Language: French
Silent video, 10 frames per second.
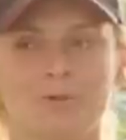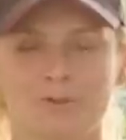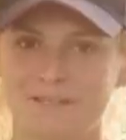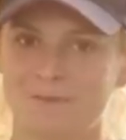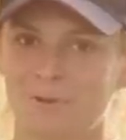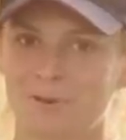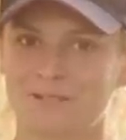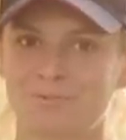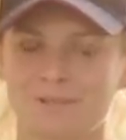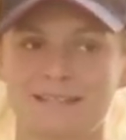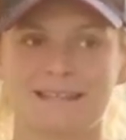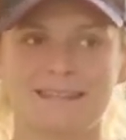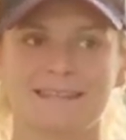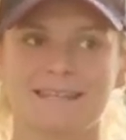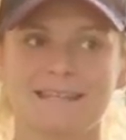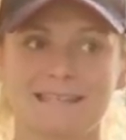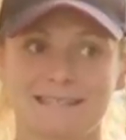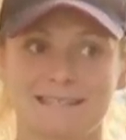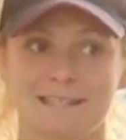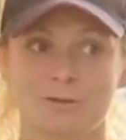Mon deuxième projet pour cette année,
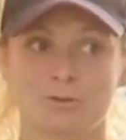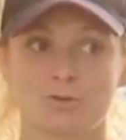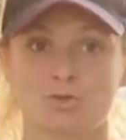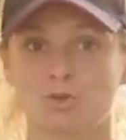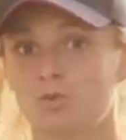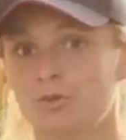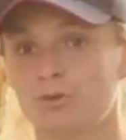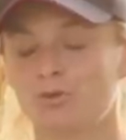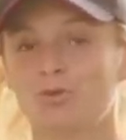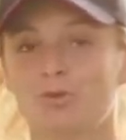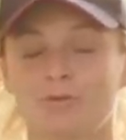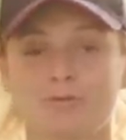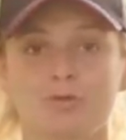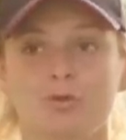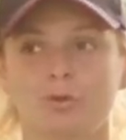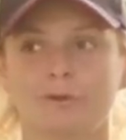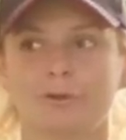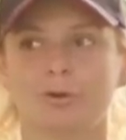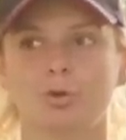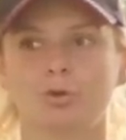c'est que je suis du coup devenue
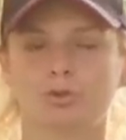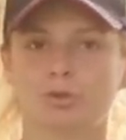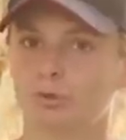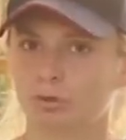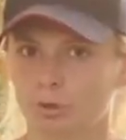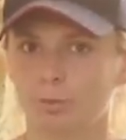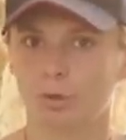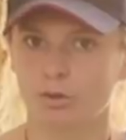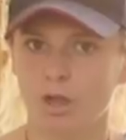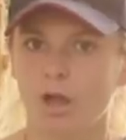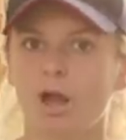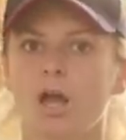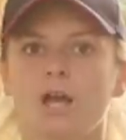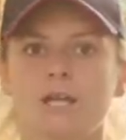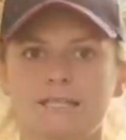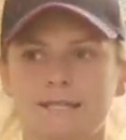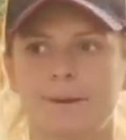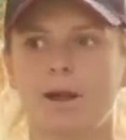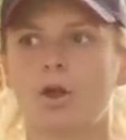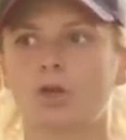auto-entrepreneur. J'ai
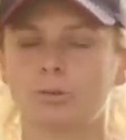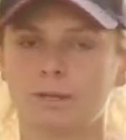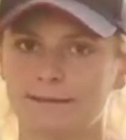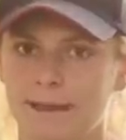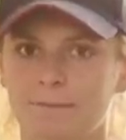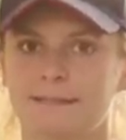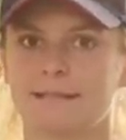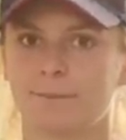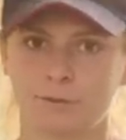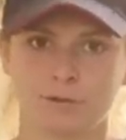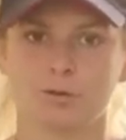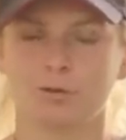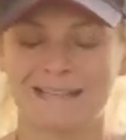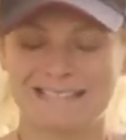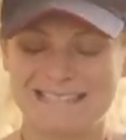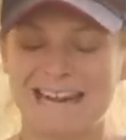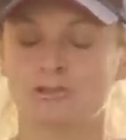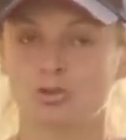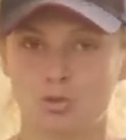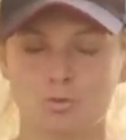pas encore tous les termes exacts,
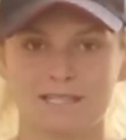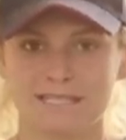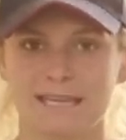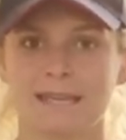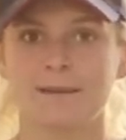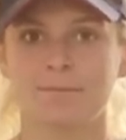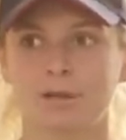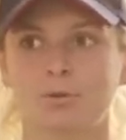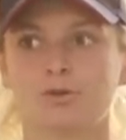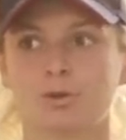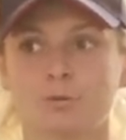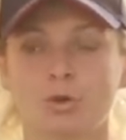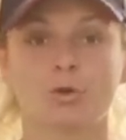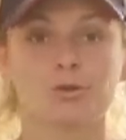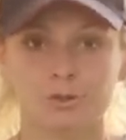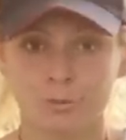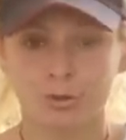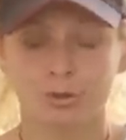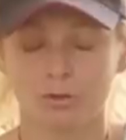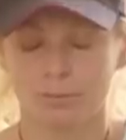du métier, mais grosso
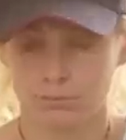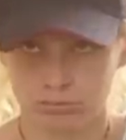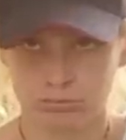modo,